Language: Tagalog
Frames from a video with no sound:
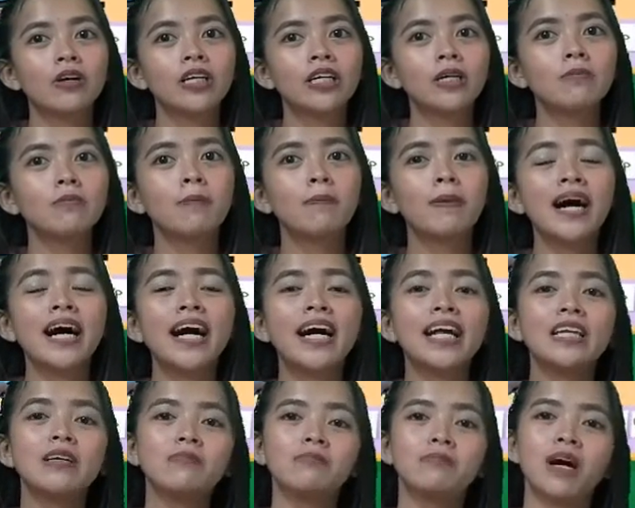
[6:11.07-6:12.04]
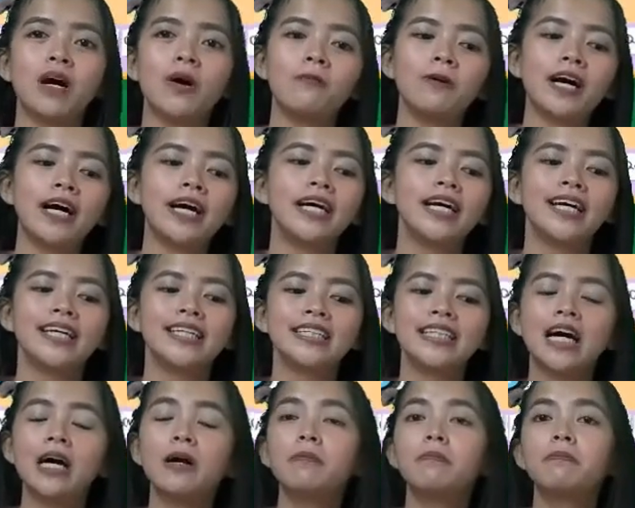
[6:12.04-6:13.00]
or iba pang halimbawa
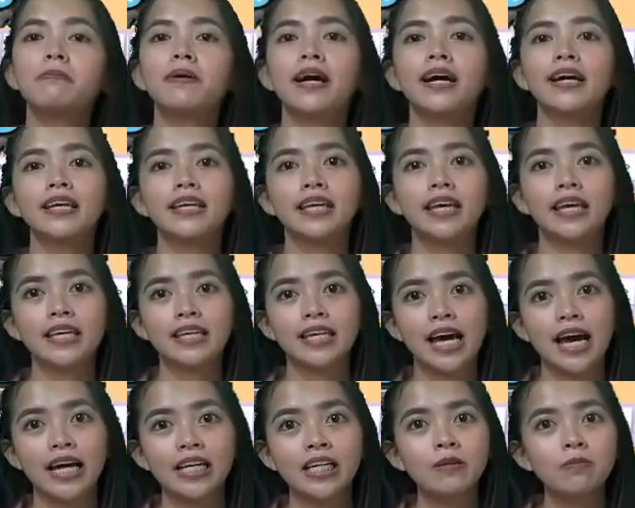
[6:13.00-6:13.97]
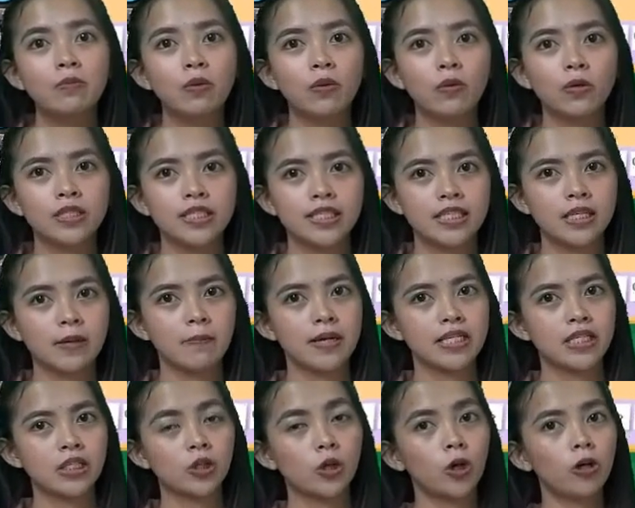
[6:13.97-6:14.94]
ng pangyayari bukod sa
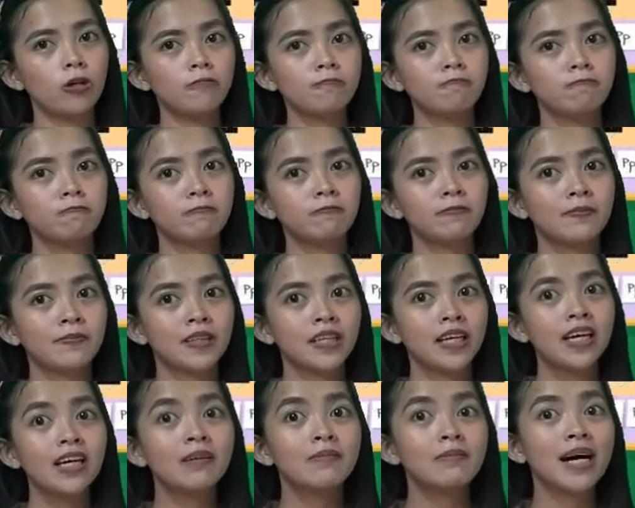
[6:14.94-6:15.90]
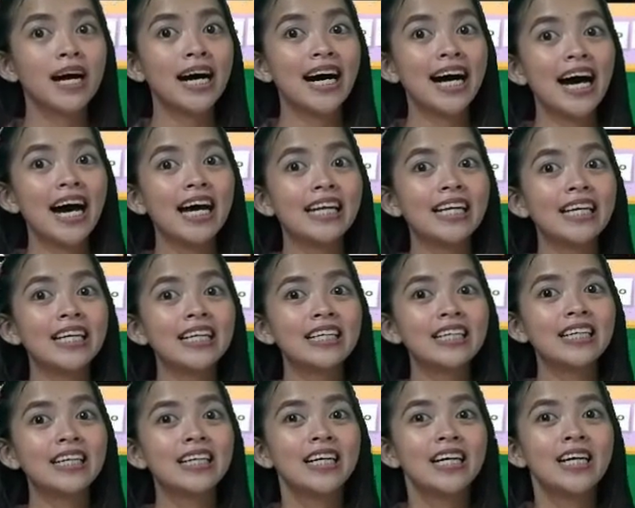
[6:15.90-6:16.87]
Pasko? Maaari?
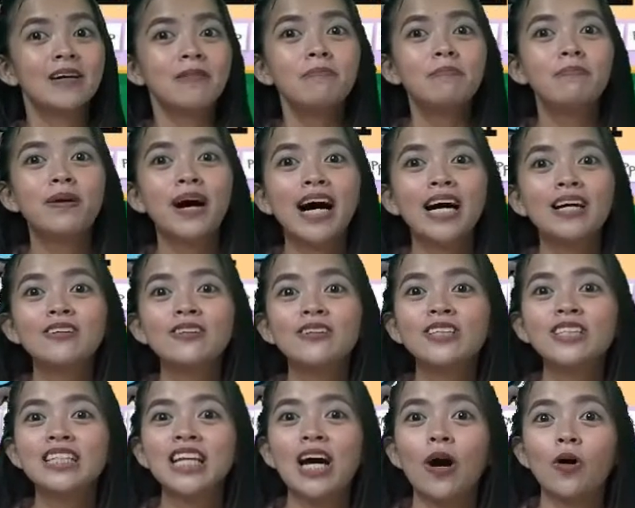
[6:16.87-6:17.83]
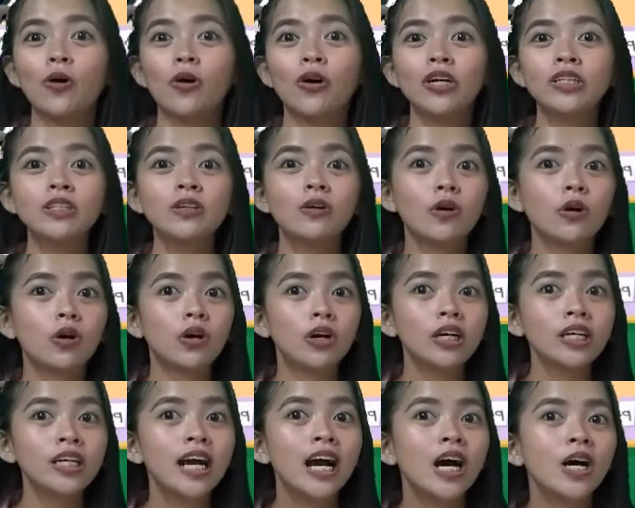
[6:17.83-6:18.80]
Bagong taon
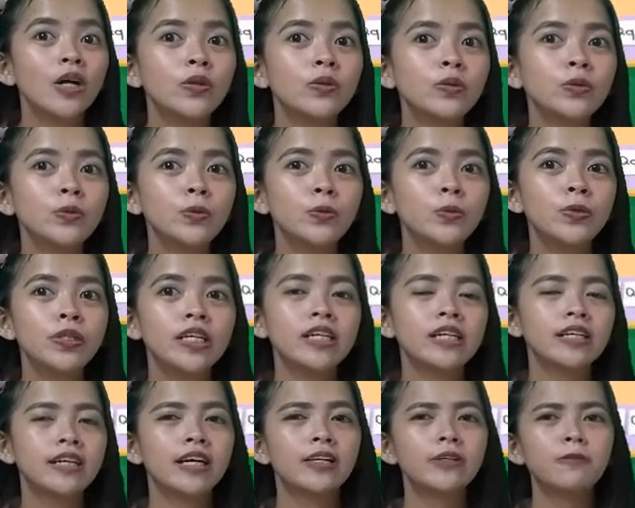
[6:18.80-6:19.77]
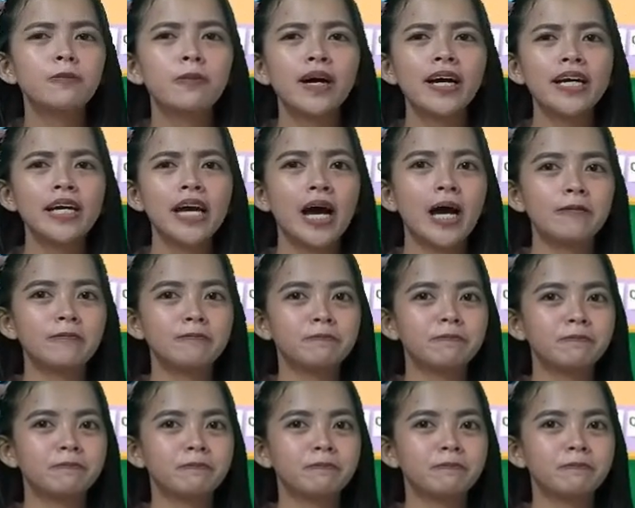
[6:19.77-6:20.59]
or New Year. Ano pa kaya?